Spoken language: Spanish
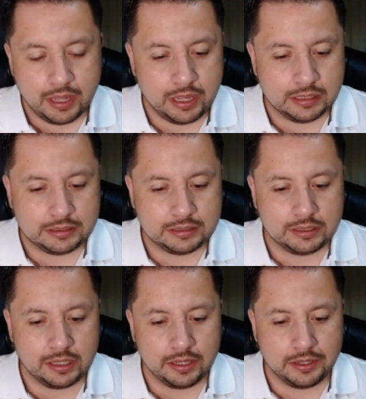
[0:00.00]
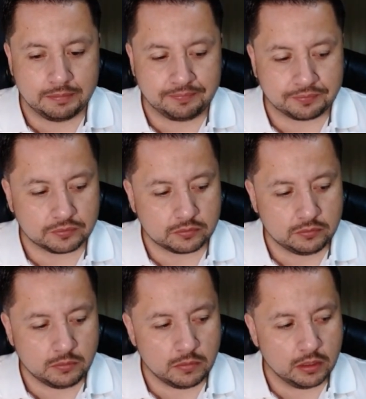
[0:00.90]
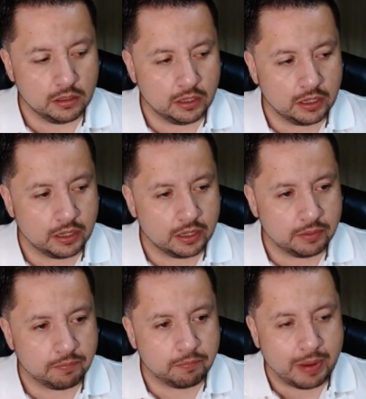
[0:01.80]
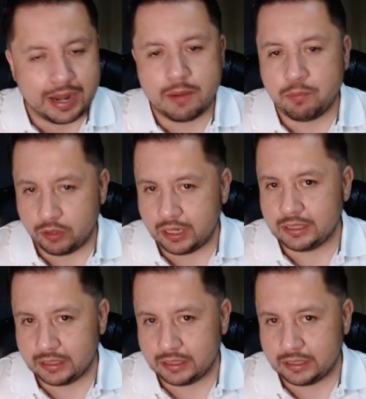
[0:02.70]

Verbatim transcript: este eh, van a poder